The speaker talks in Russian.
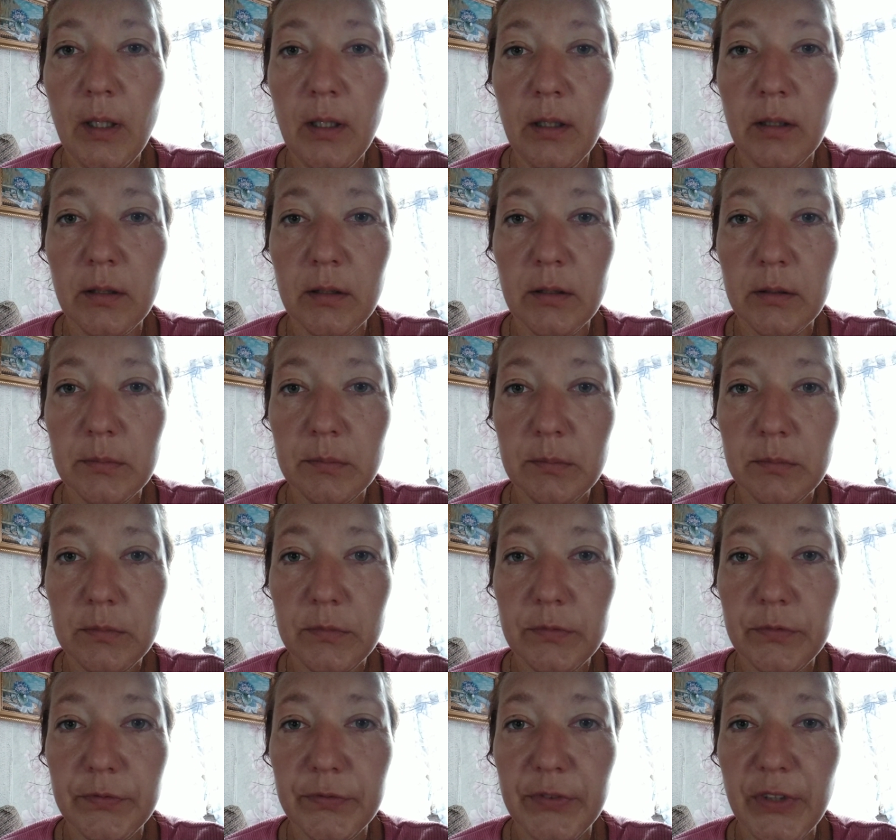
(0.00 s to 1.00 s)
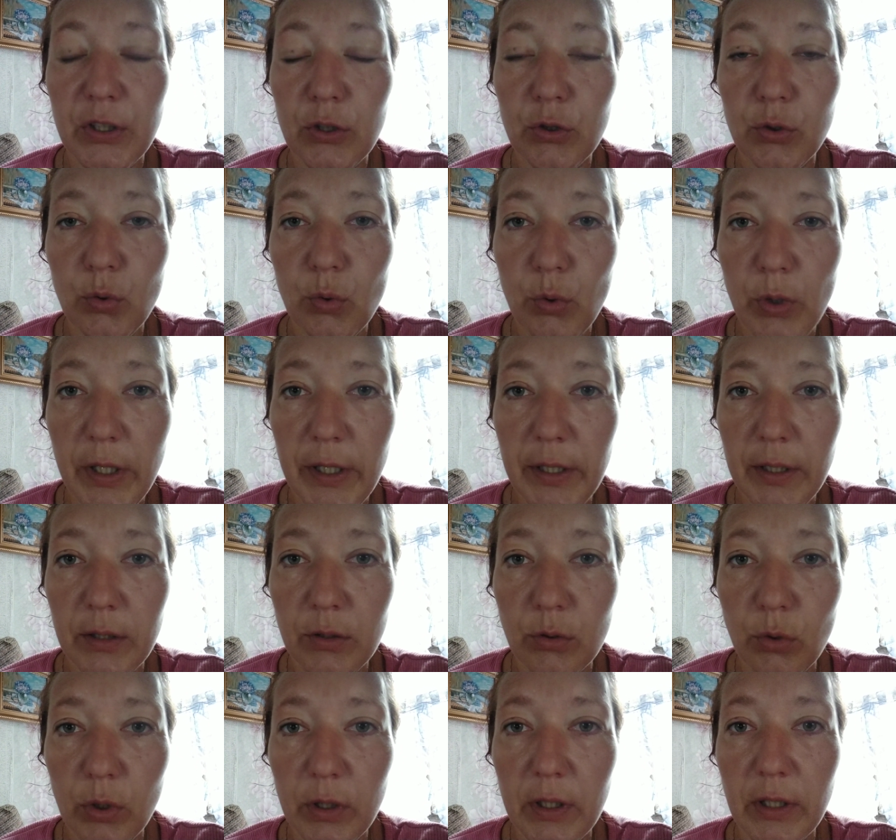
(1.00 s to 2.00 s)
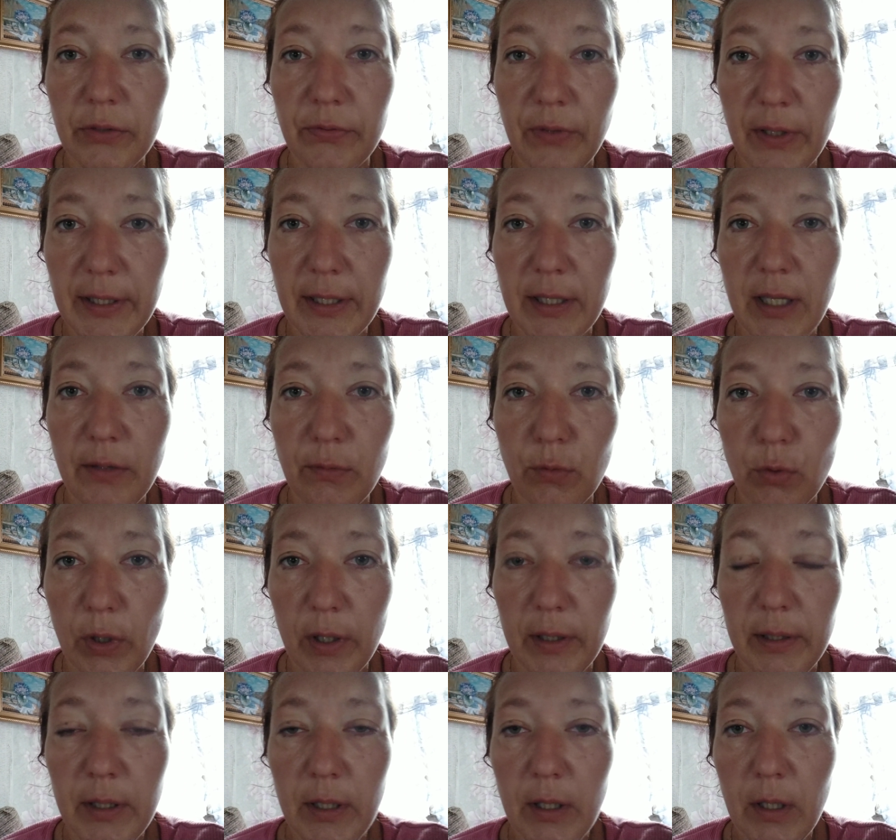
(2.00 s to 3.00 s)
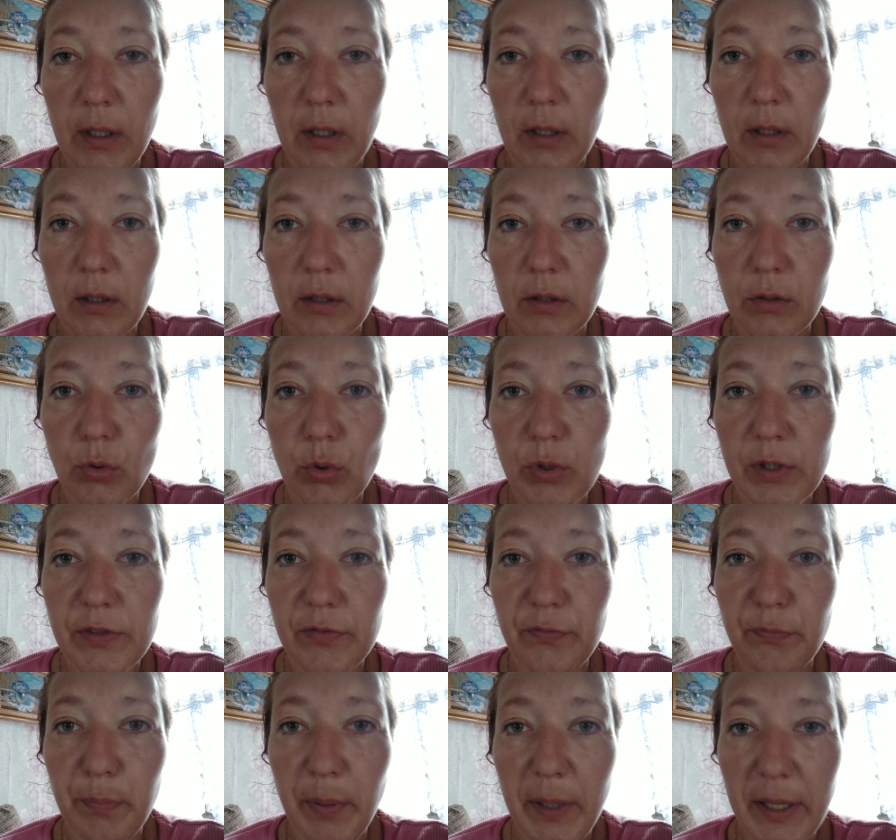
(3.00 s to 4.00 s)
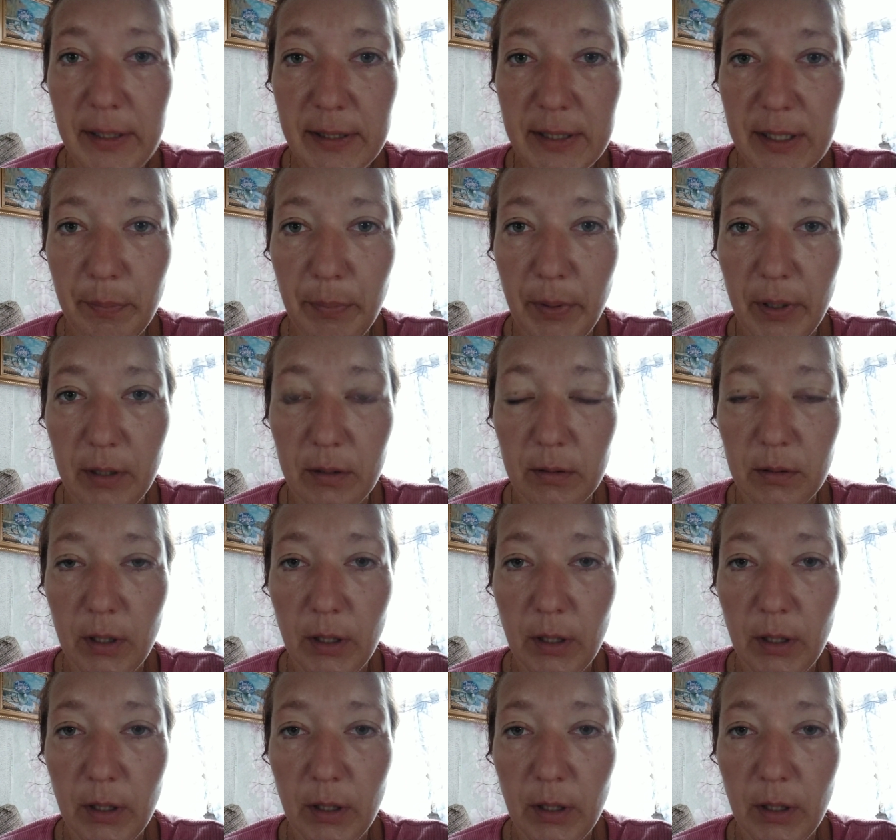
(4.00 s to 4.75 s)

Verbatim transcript: вернули только два договора. То есть, в принципе,